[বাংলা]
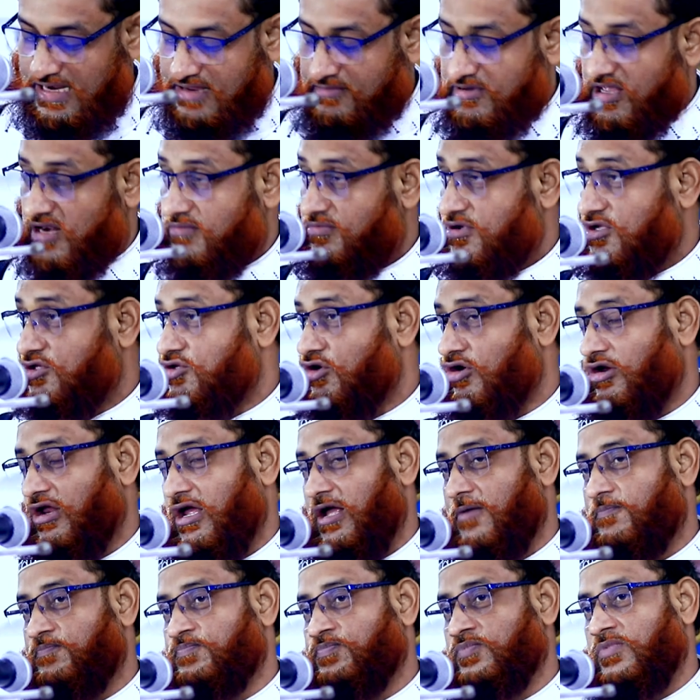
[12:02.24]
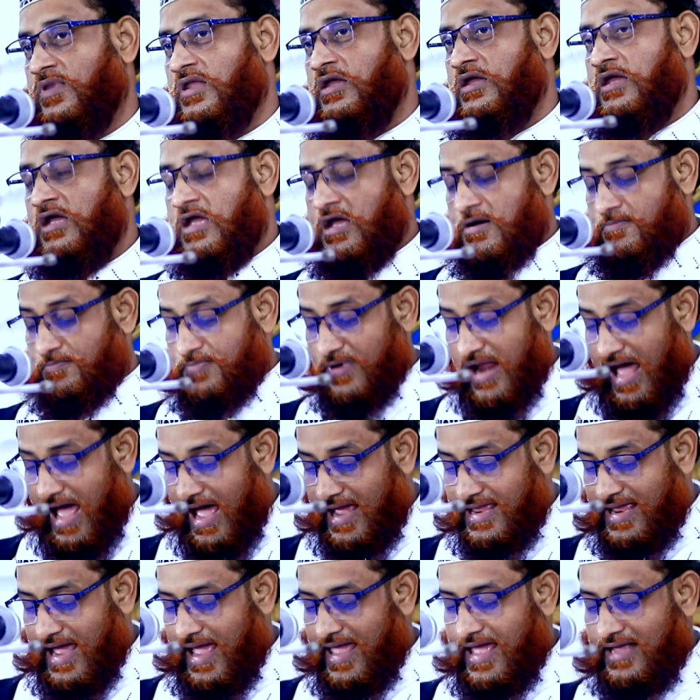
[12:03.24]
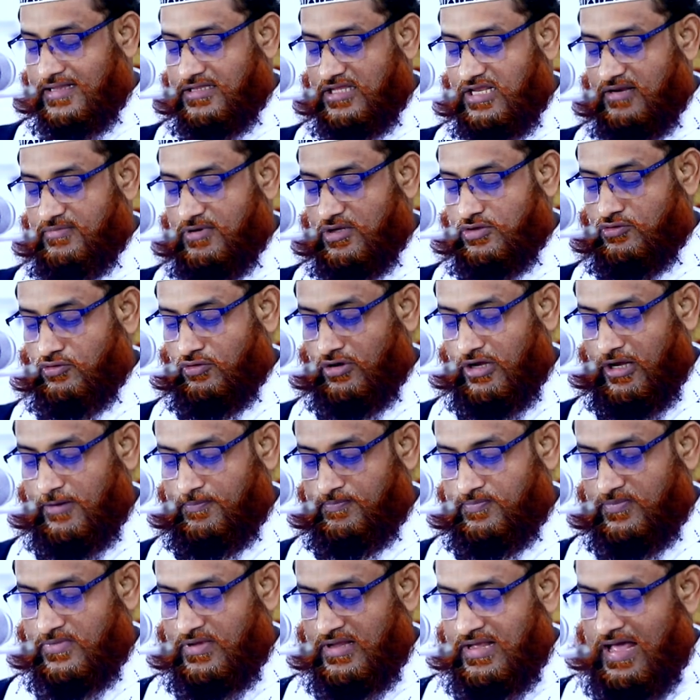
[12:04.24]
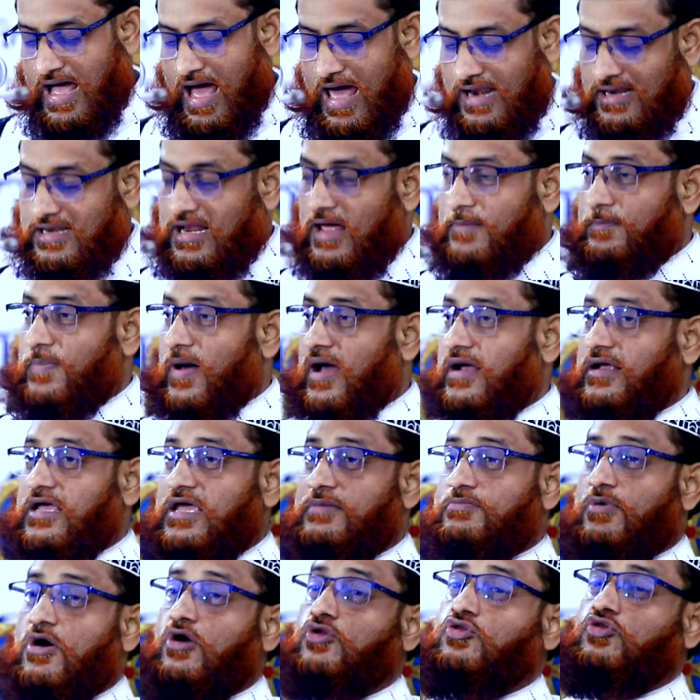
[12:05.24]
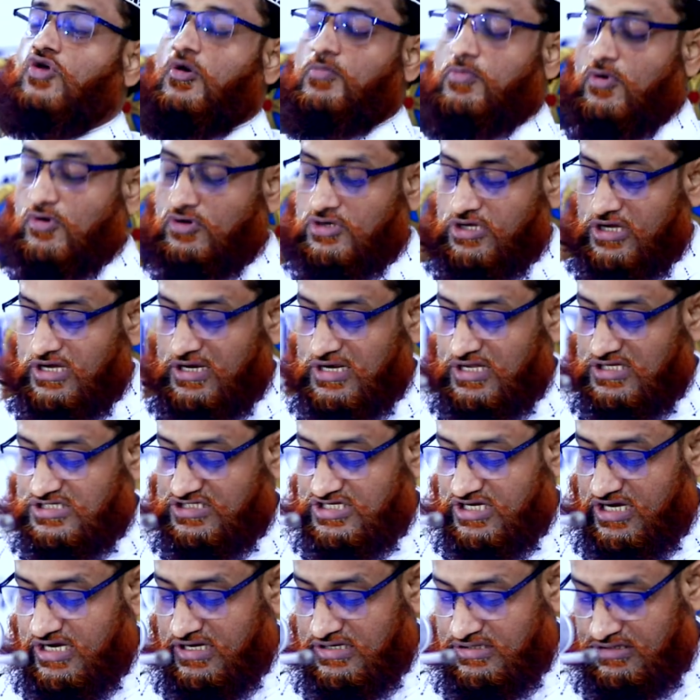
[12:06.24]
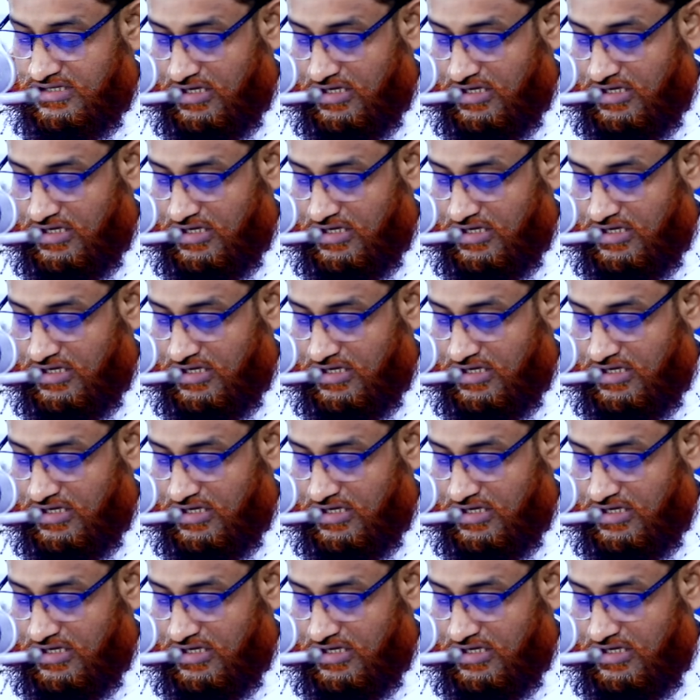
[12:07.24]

কারিমের ভিতরে প্রায় আয়াতের ভিতরে আল্লাহ পাক এই বক্তব্যটি এনেছেন